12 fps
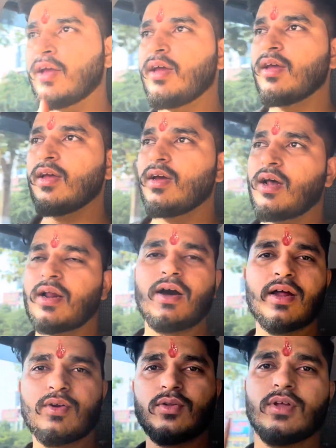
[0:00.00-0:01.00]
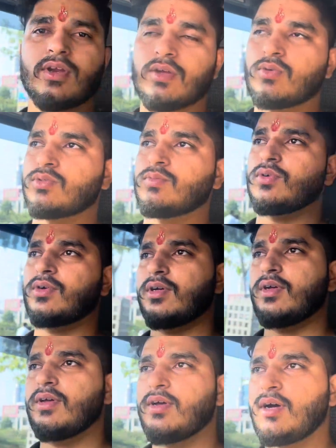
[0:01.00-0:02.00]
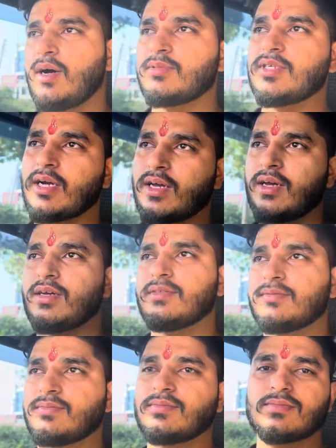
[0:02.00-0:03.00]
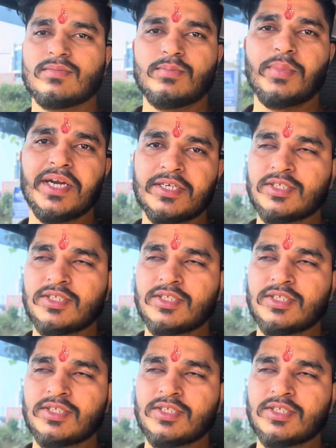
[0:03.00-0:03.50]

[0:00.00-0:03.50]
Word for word: रहे हैं और खान ना दे रहे कुछ मोह अब जाके पेट